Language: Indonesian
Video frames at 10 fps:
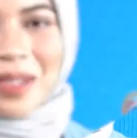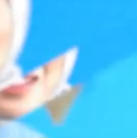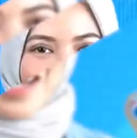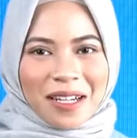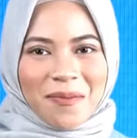
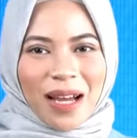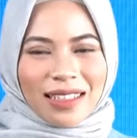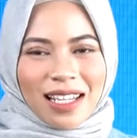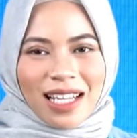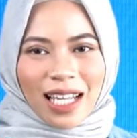Berita keempat,
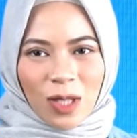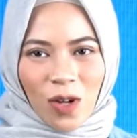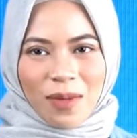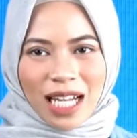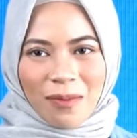
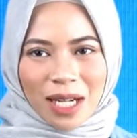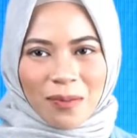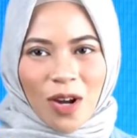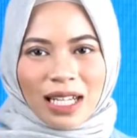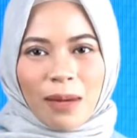Ketua Bidang
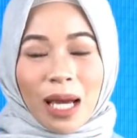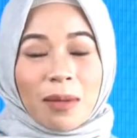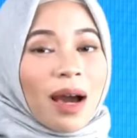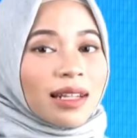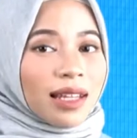Perempuan
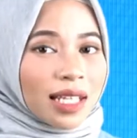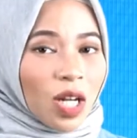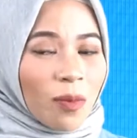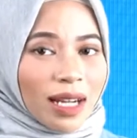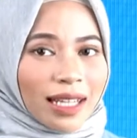DPN Partai
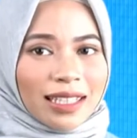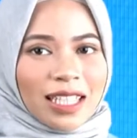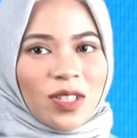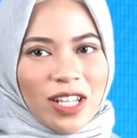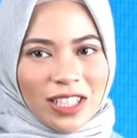Gelombang Rakyat
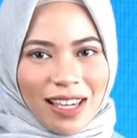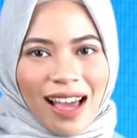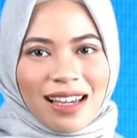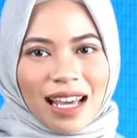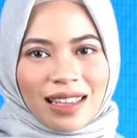
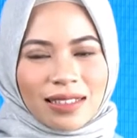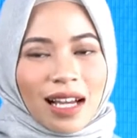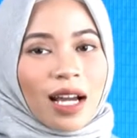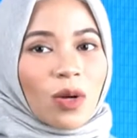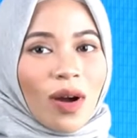Indonesia, Rati
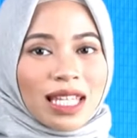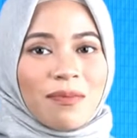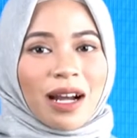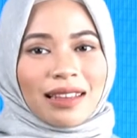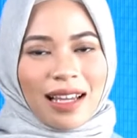Sanggarwati
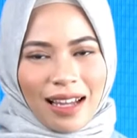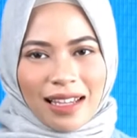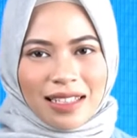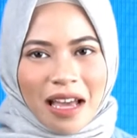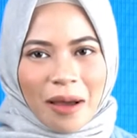
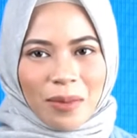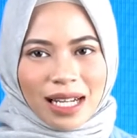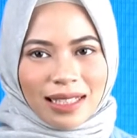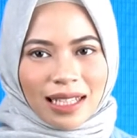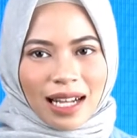mengatakan,
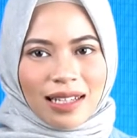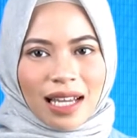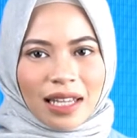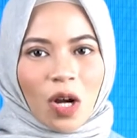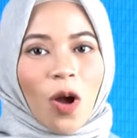berdasarkan
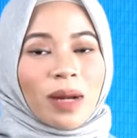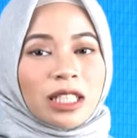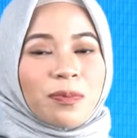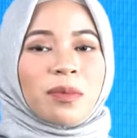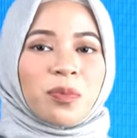data
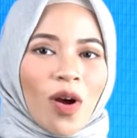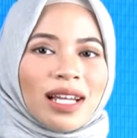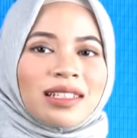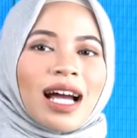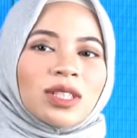Komnas
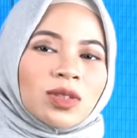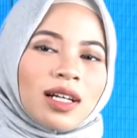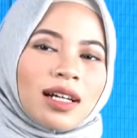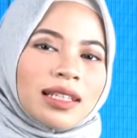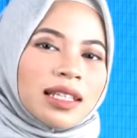Perempuan, kasus
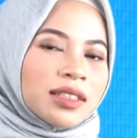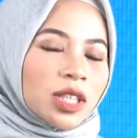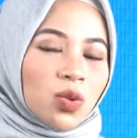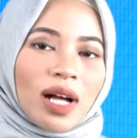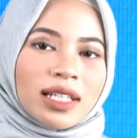kekerasan
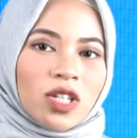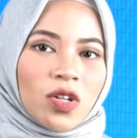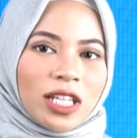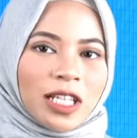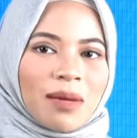seksual di
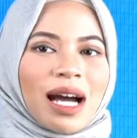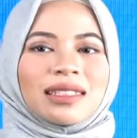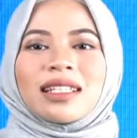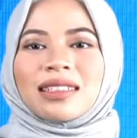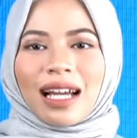Indonesia
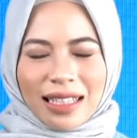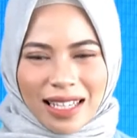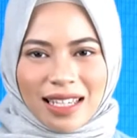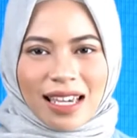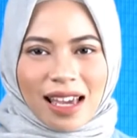masih sangat
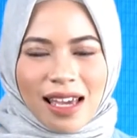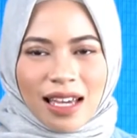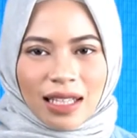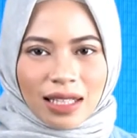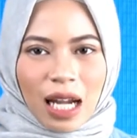tinggi.
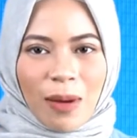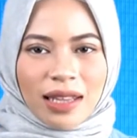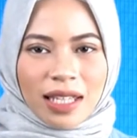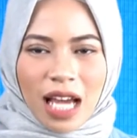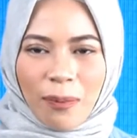
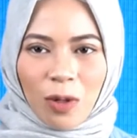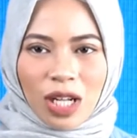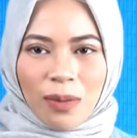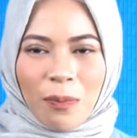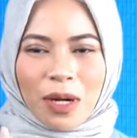Terdapat 35
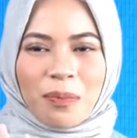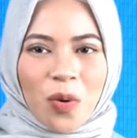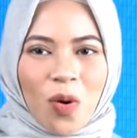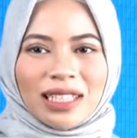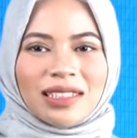
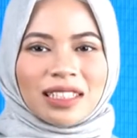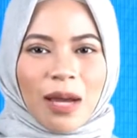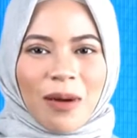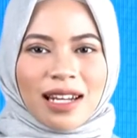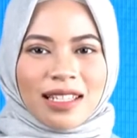perempuan
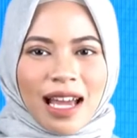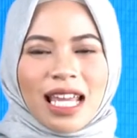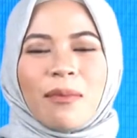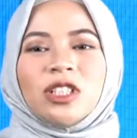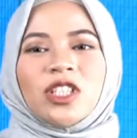setiap harinya
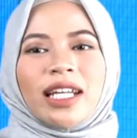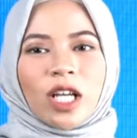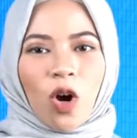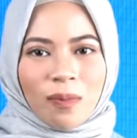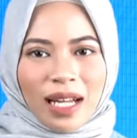yang menjadi
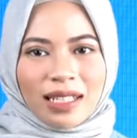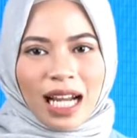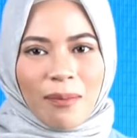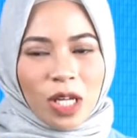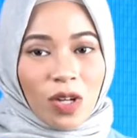korban
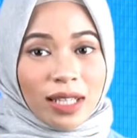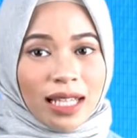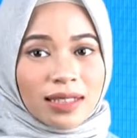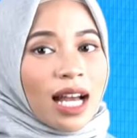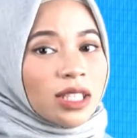dengan
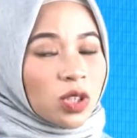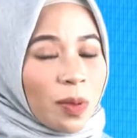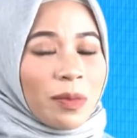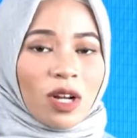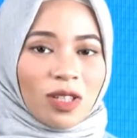mayoritas kasus
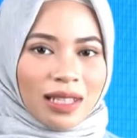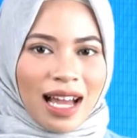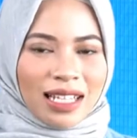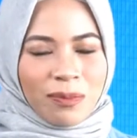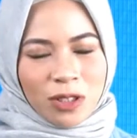
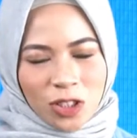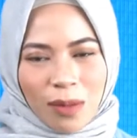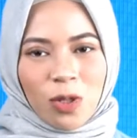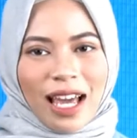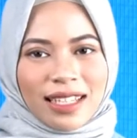pemerkosaan dan
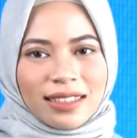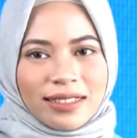pencabulan.